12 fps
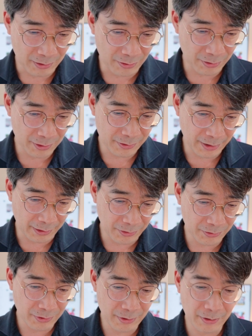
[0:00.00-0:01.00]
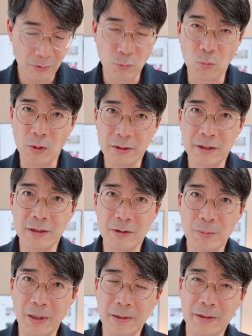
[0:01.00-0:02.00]
그러니 자연재해의
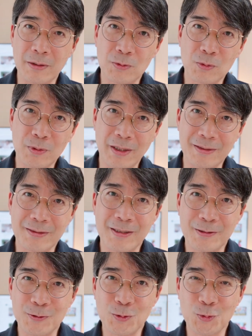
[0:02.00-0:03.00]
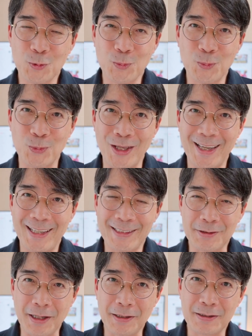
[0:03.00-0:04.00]
원인을 밝히고 대책을 좀
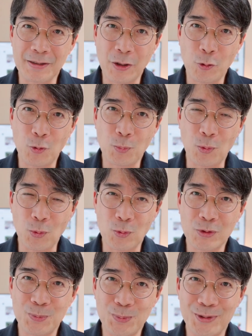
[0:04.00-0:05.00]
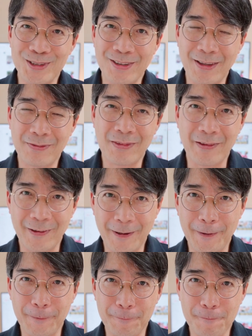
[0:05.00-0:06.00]
잘 세워보고 싶을
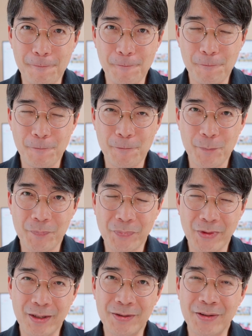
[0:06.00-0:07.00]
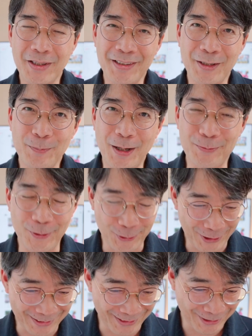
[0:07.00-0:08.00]
텐데, 근데 이게
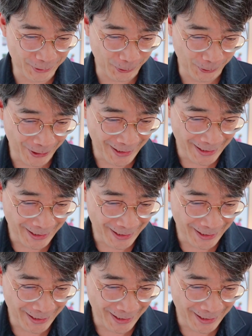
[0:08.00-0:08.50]
마음대로 안 되죠.